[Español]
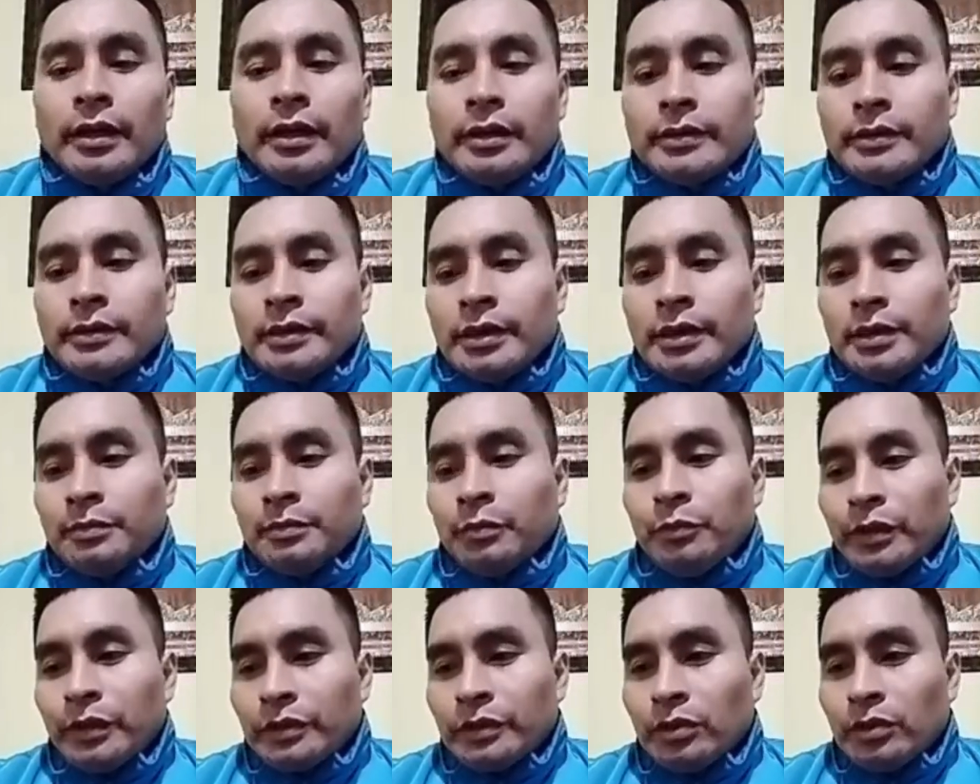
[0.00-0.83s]
En
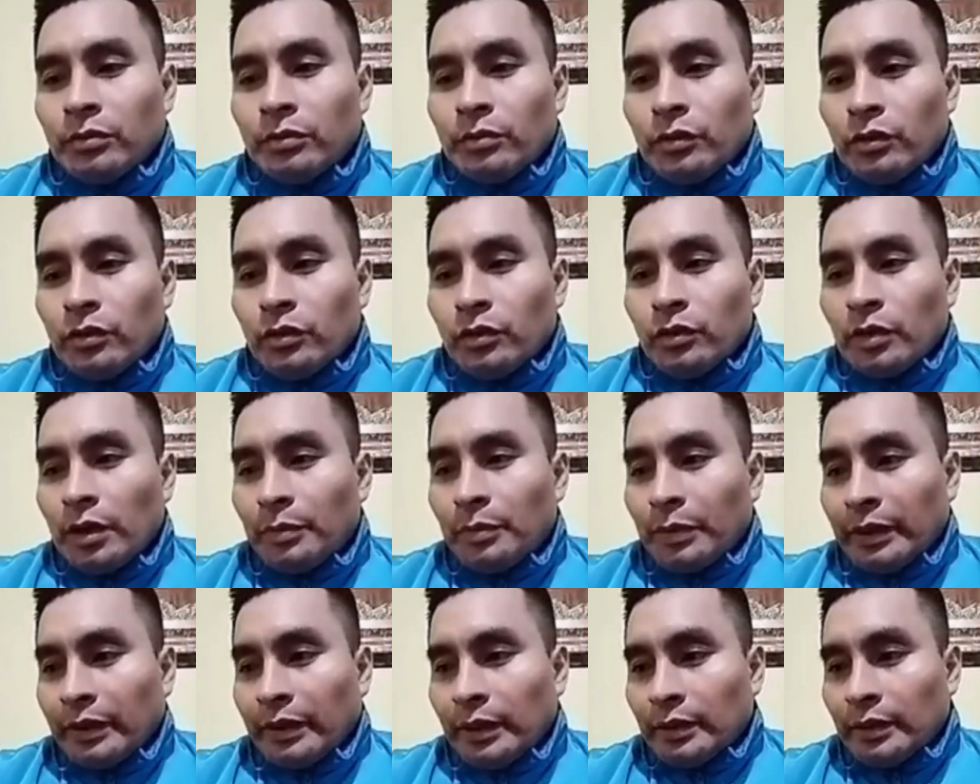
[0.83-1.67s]
sí, pues como,
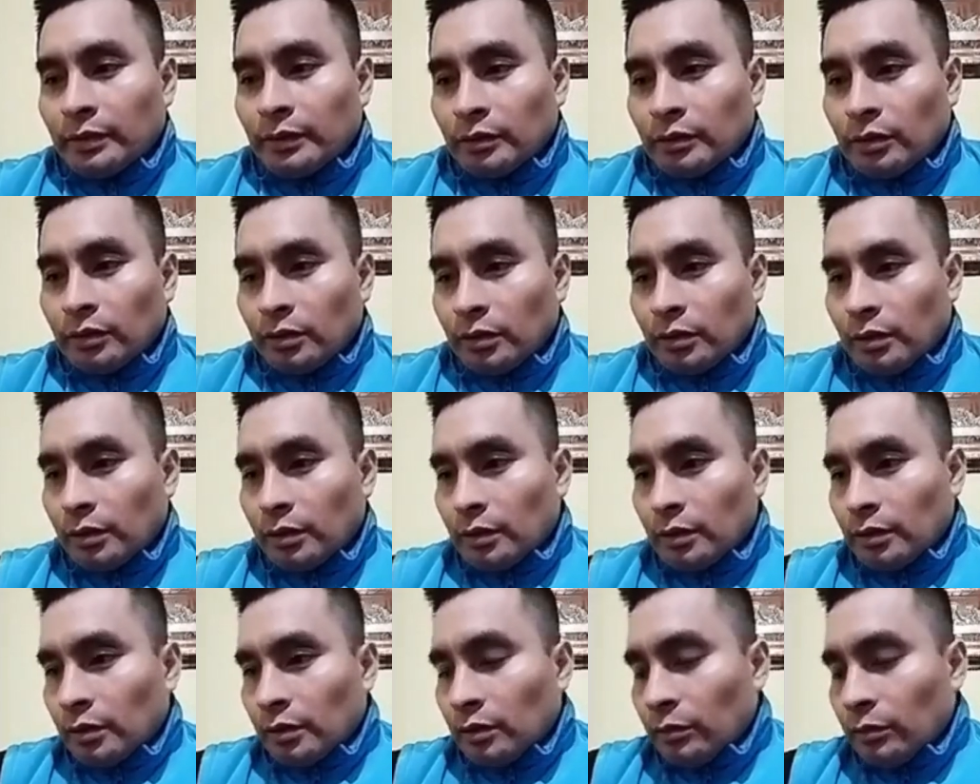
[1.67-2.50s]
la, ah,
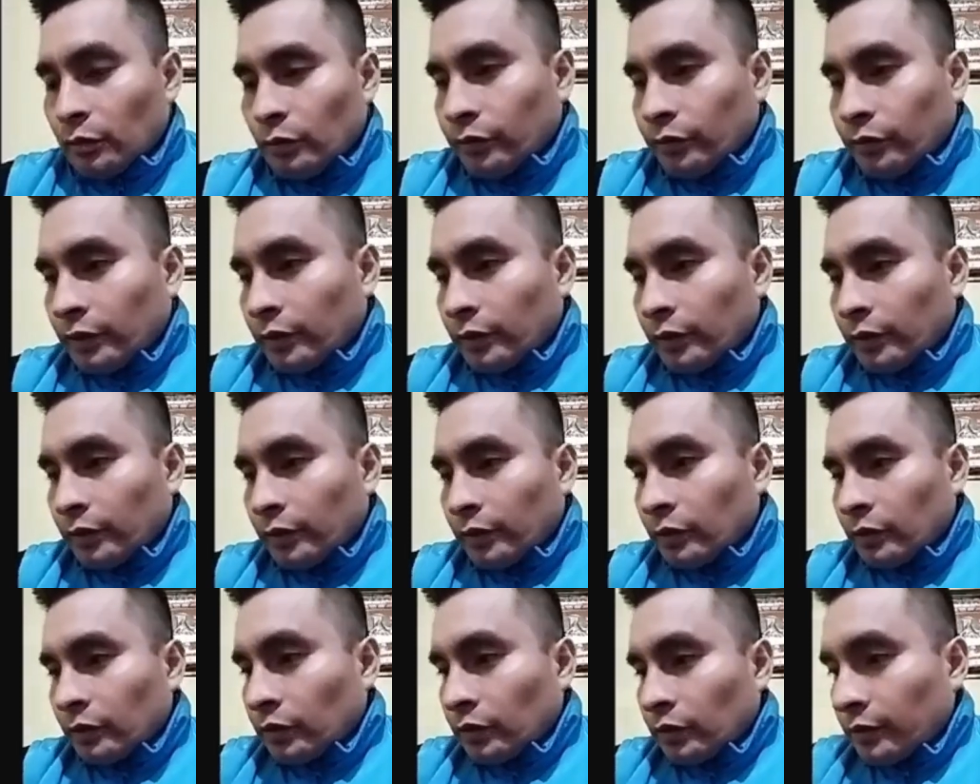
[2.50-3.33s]
eh, como usted nos
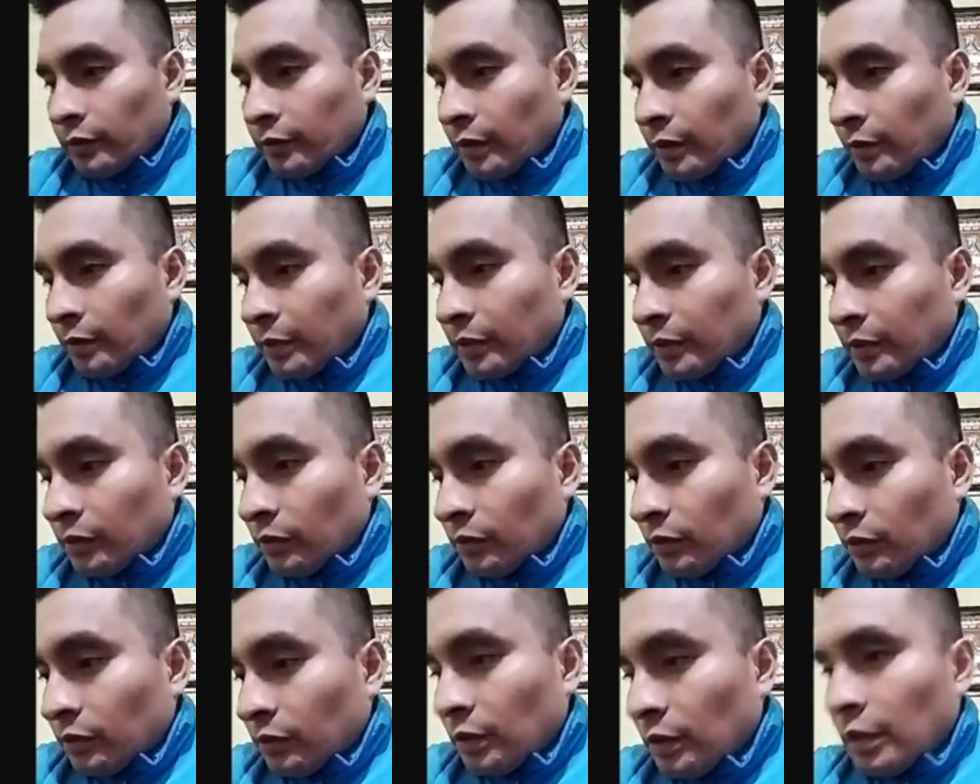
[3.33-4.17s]
hacía
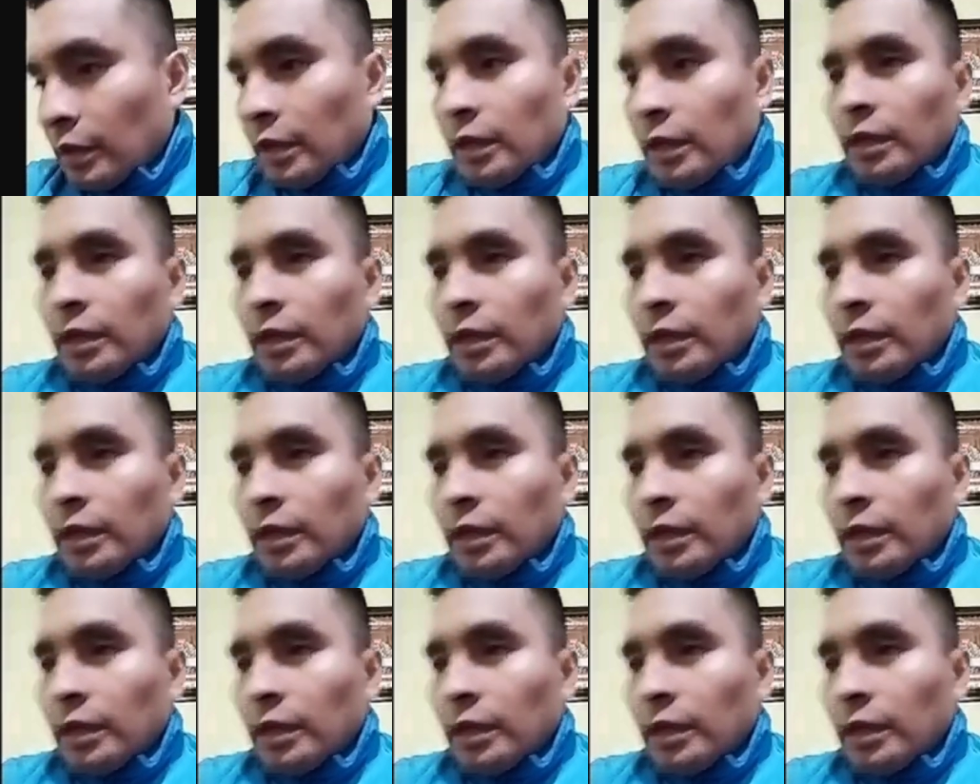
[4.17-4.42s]
mención,